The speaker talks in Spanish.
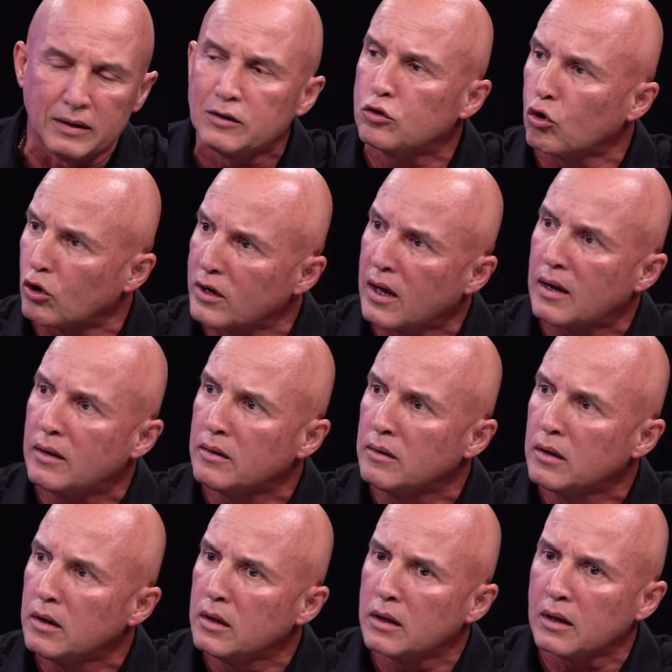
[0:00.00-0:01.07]
historial
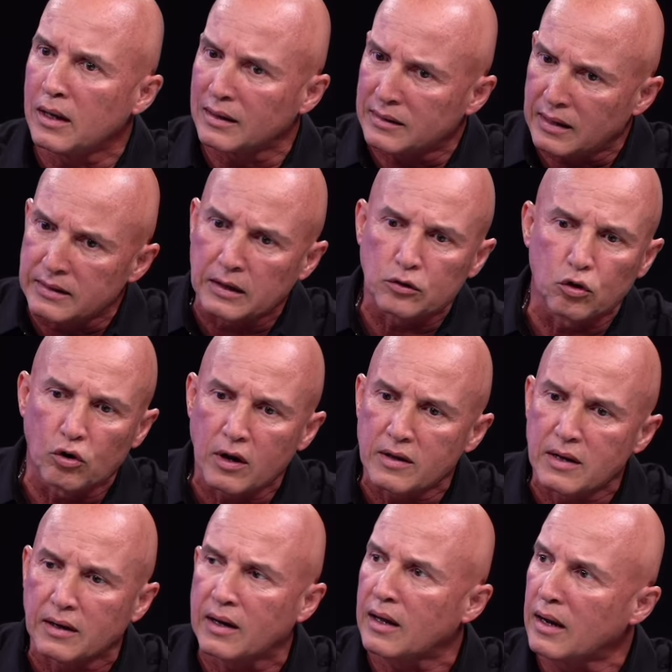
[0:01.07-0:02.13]
la trayectoria y
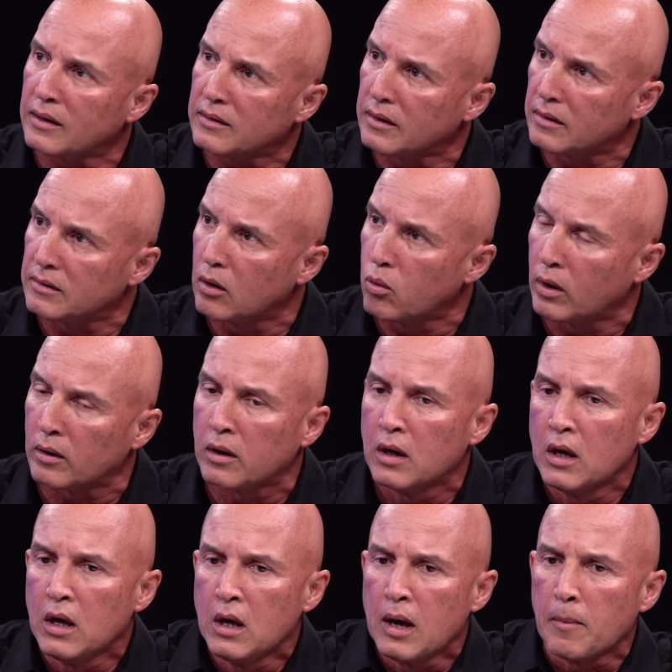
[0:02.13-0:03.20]
el carácter de Juan.
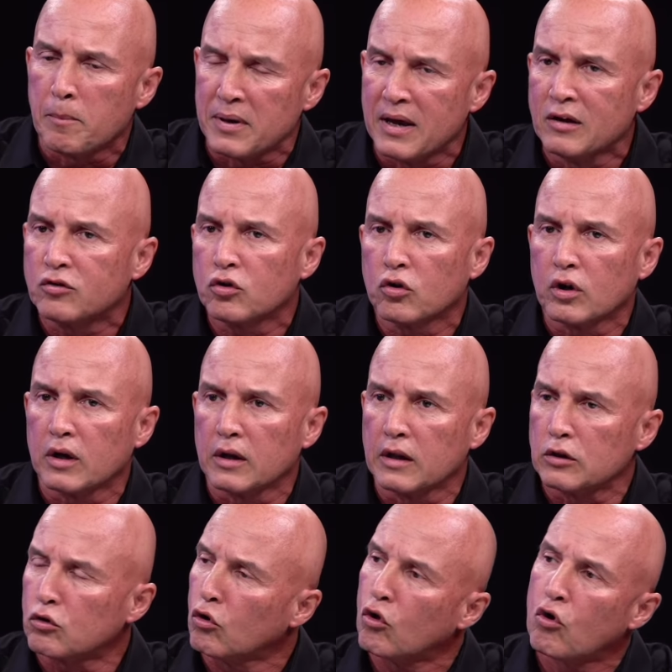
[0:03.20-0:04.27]
Pienso que de
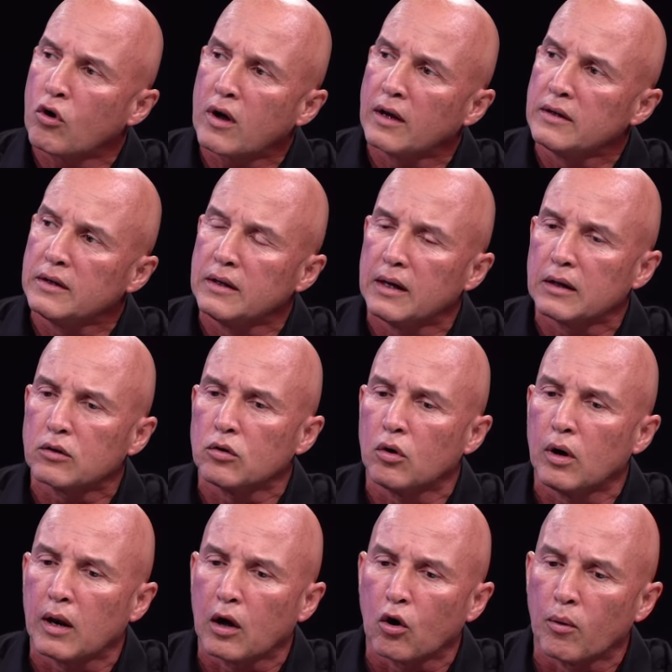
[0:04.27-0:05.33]
todos los candidatos
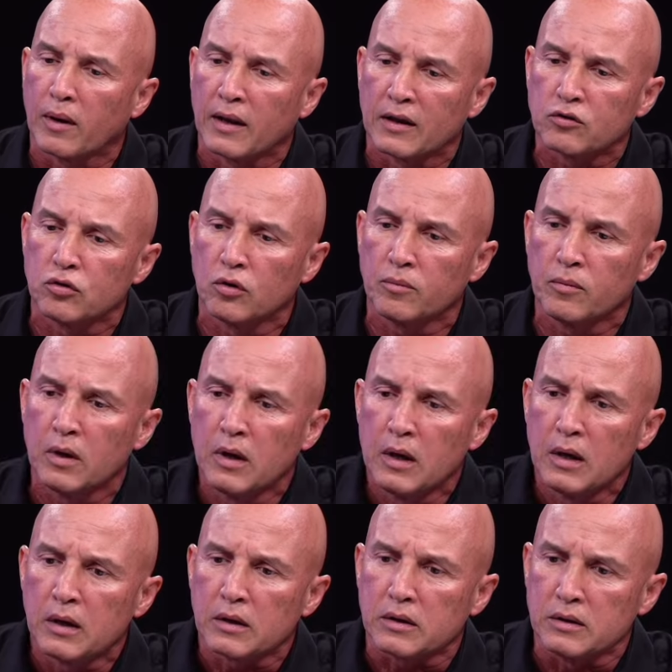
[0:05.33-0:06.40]
a la gobernación,
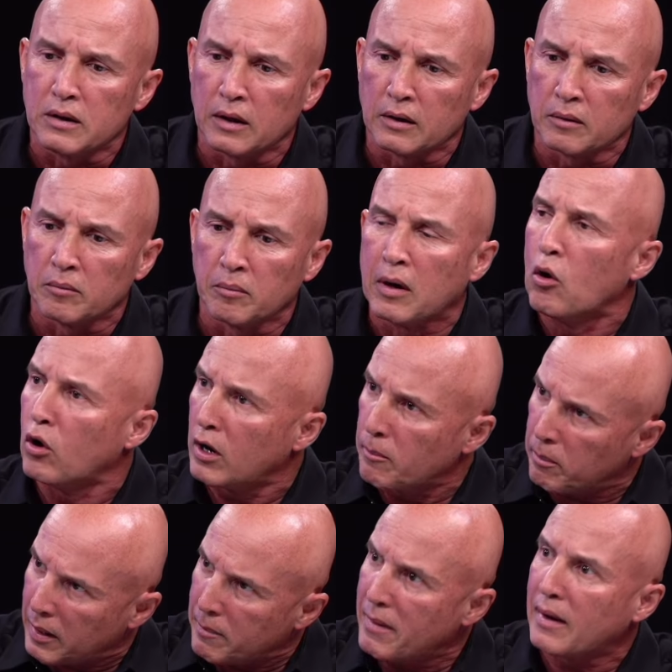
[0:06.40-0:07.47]
quien mejor
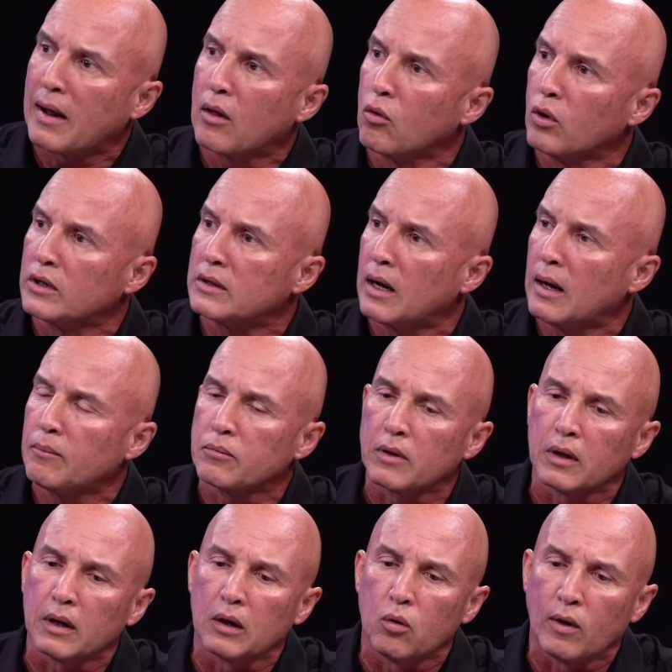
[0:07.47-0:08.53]
preparado está
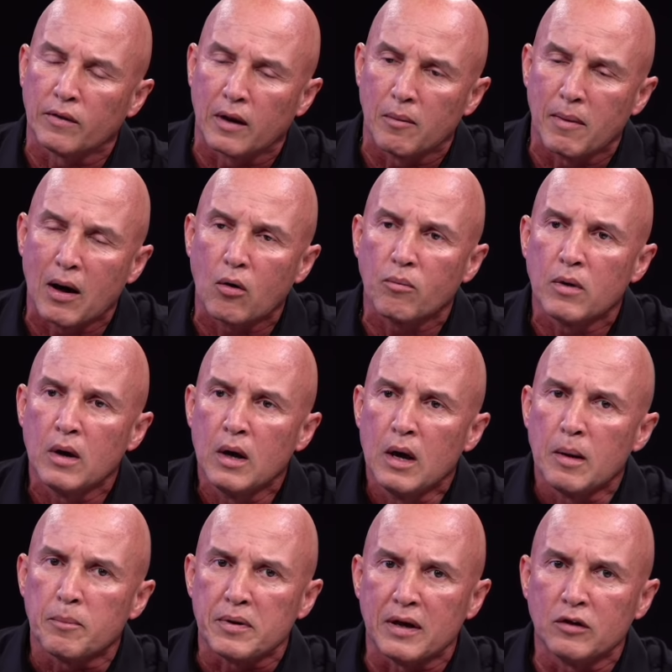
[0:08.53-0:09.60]
eh, Juan Dalmao.
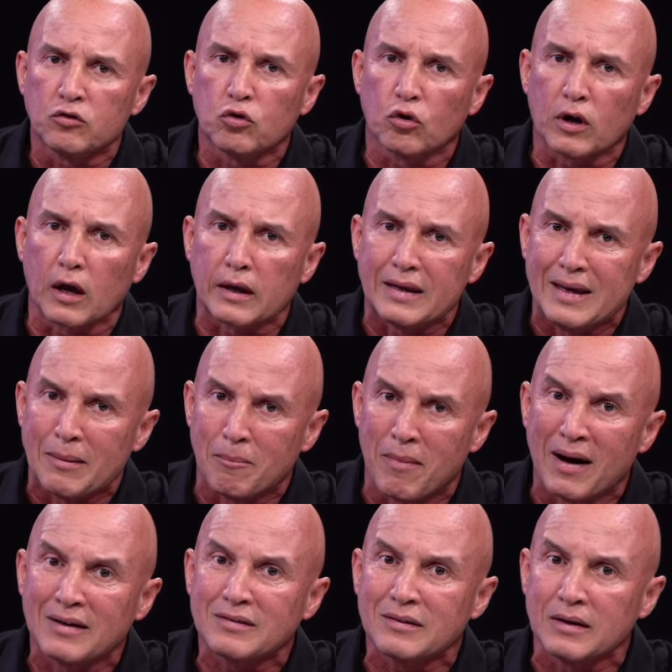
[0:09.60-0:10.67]
Pienso que quien
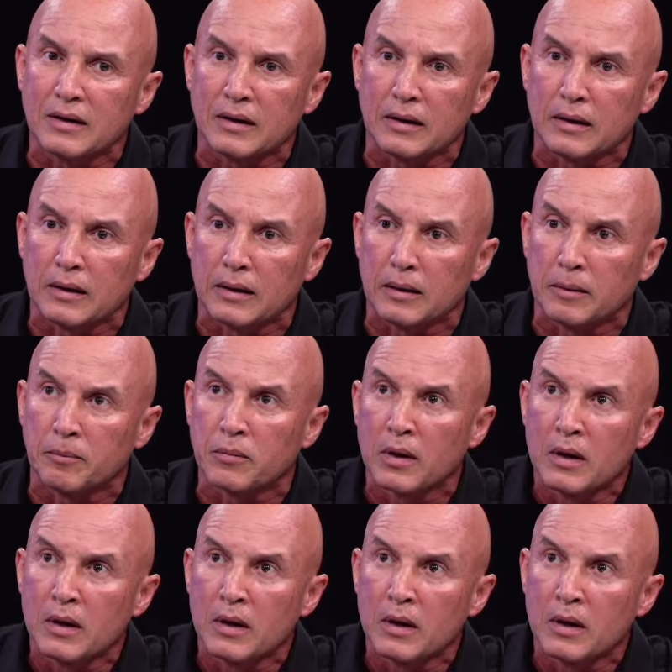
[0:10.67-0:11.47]
más eh,